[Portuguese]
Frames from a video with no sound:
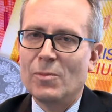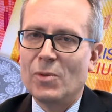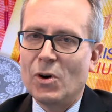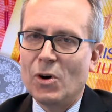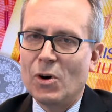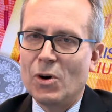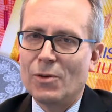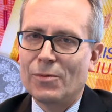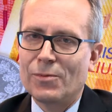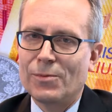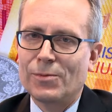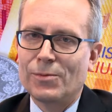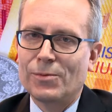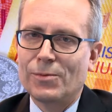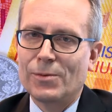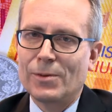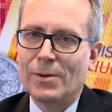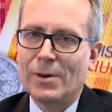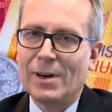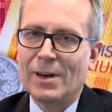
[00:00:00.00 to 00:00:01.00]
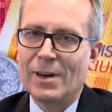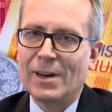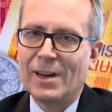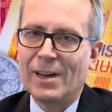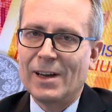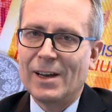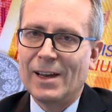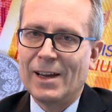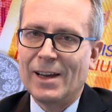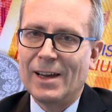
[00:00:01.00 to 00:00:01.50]
fora da Suíça
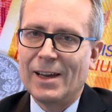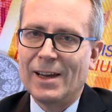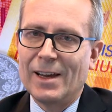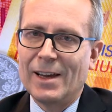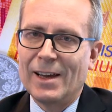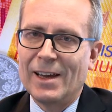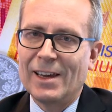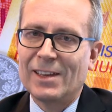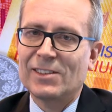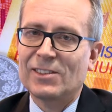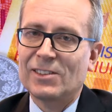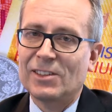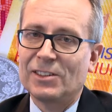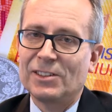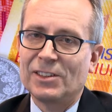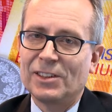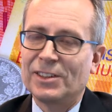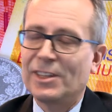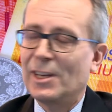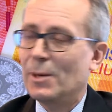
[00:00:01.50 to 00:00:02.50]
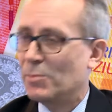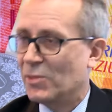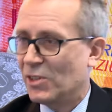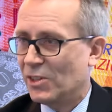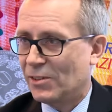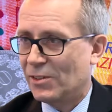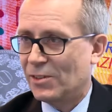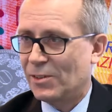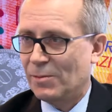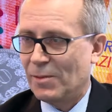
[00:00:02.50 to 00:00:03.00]
que
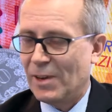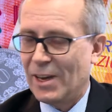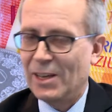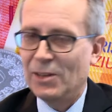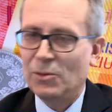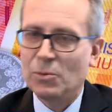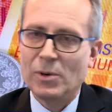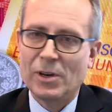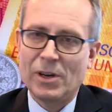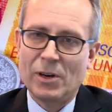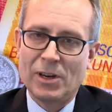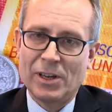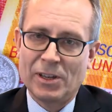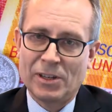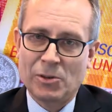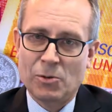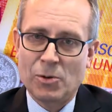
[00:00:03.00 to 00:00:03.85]
refinanciaram suas